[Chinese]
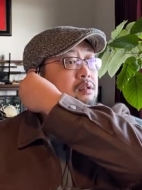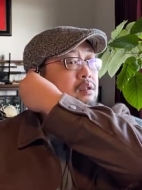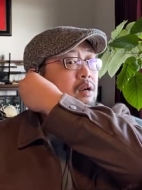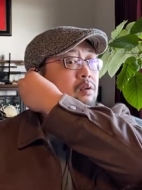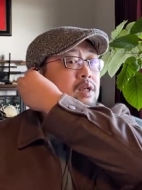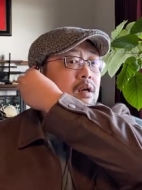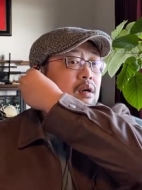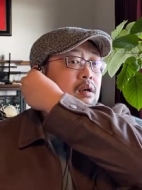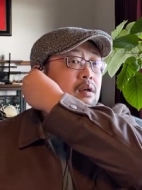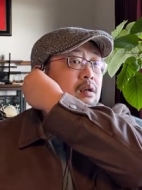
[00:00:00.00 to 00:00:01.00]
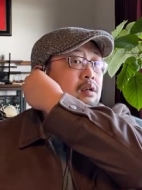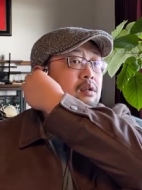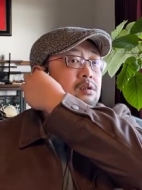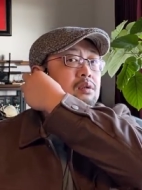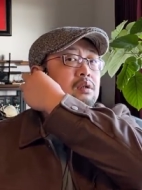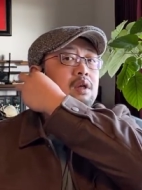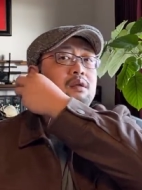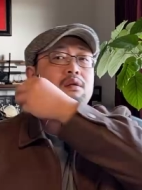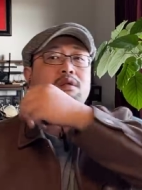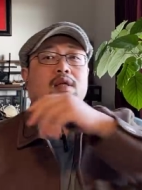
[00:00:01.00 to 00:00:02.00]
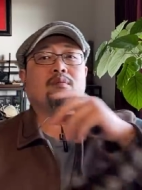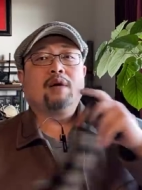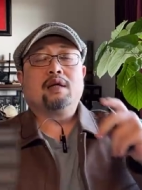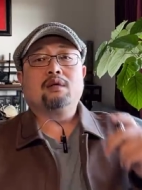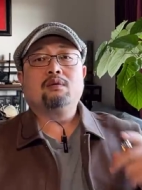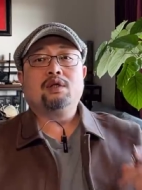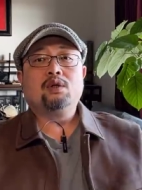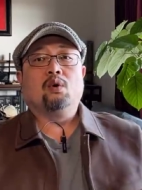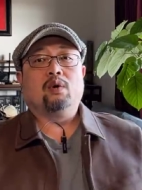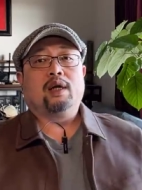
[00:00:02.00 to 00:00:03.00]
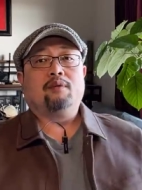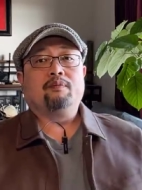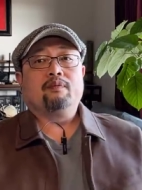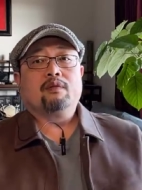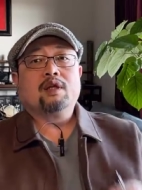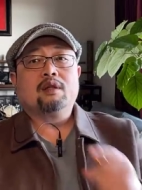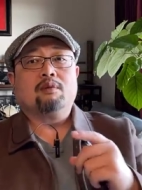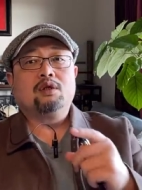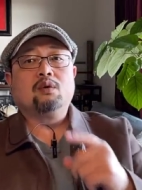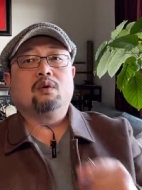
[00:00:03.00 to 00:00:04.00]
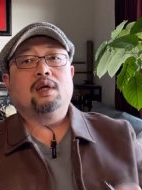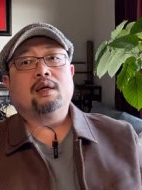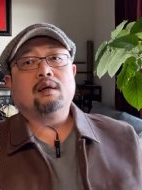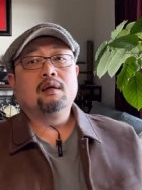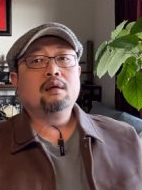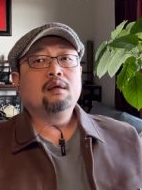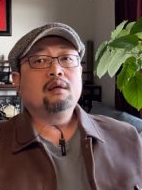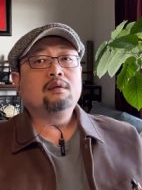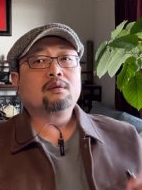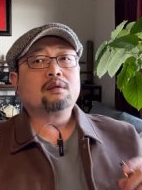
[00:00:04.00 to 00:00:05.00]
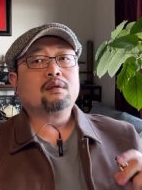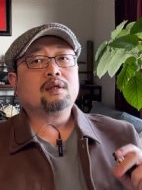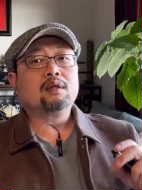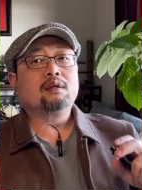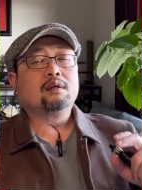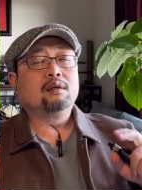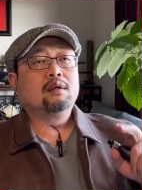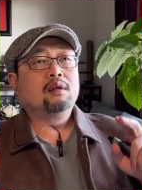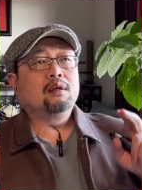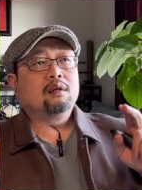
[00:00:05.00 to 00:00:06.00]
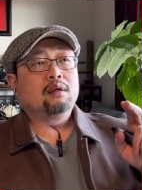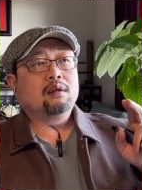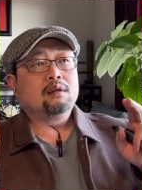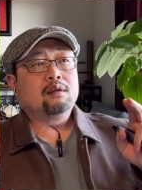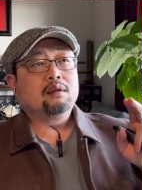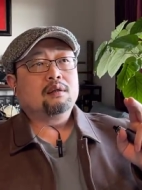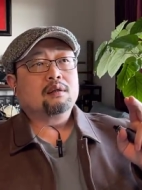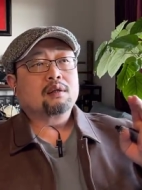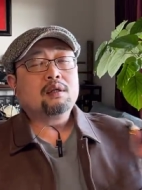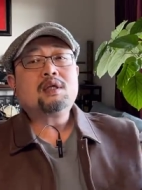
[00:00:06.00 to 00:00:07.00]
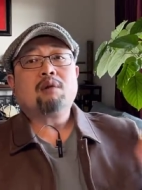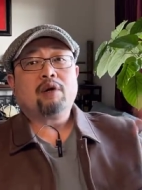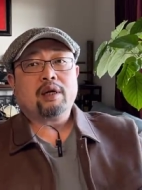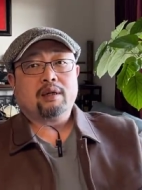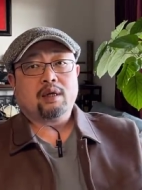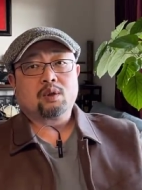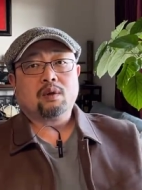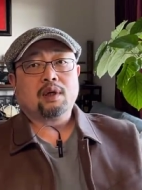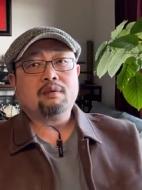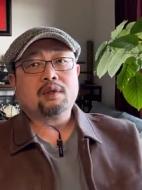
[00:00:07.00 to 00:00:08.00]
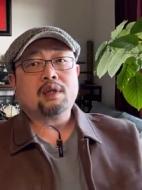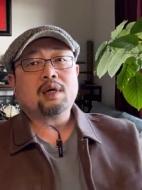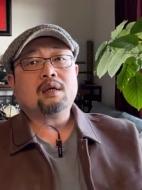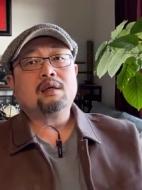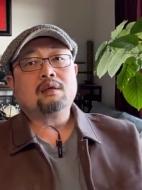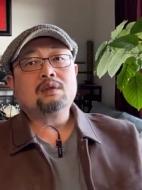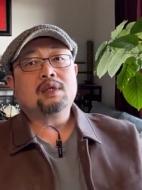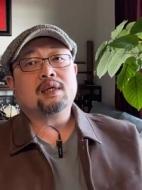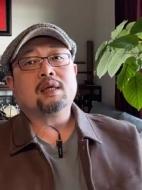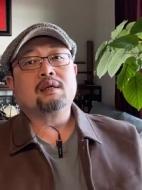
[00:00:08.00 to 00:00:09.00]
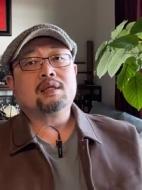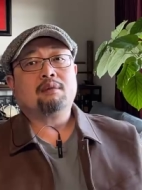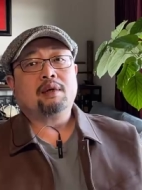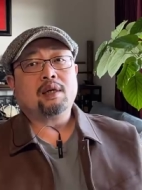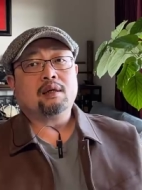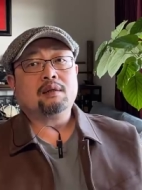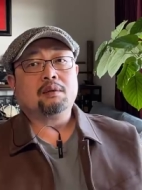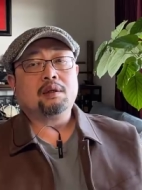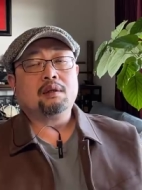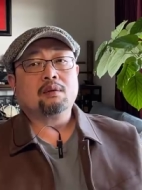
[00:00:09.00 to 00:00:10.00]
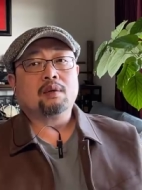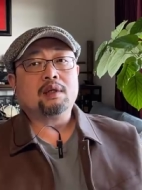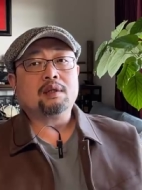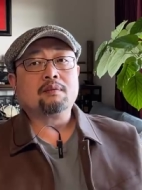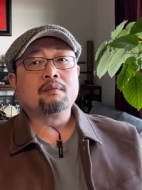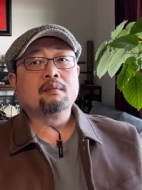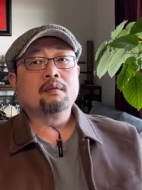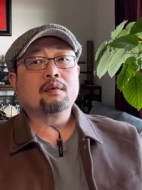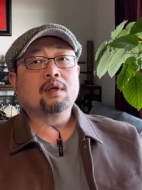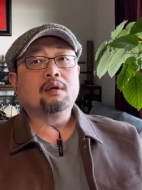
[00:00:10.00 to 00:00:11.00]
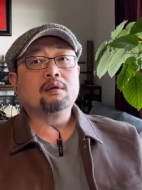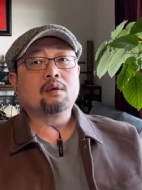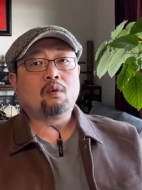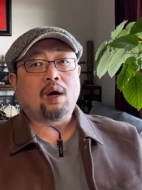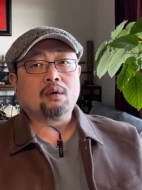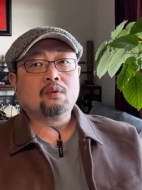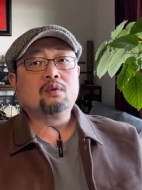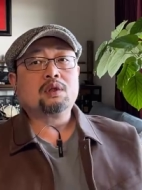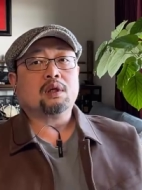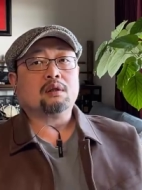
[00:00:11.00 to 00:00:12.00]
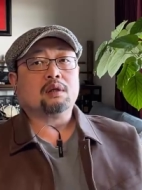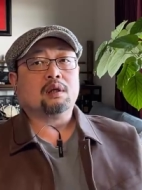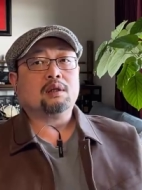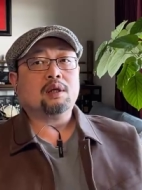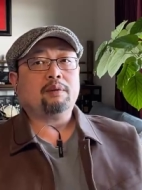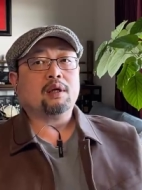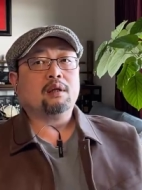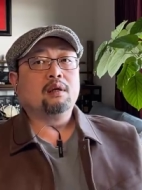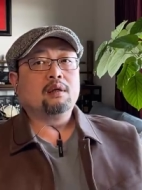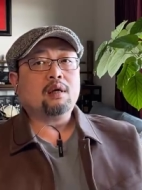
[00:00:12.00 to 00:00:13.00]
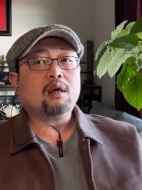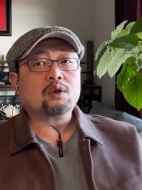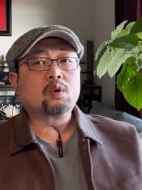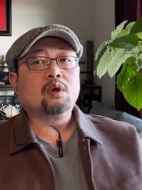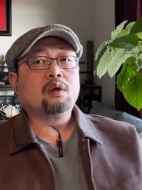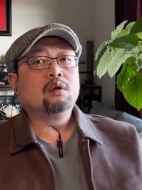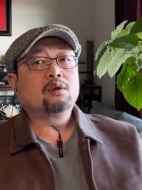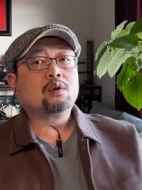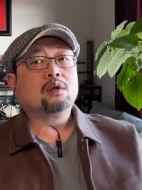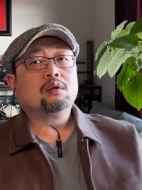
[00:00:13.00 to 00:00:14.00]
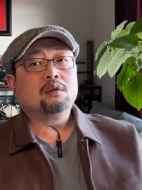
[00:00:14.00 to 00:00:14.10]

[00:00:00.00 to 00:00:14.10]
当回事儿，就是他想把这个东西救回来。他怎么救回来呀？就是这个，呃，跟上边也在说了，因为他他这种企业家跟上边也有一定的关系。然后呢，广东省的这边也说说，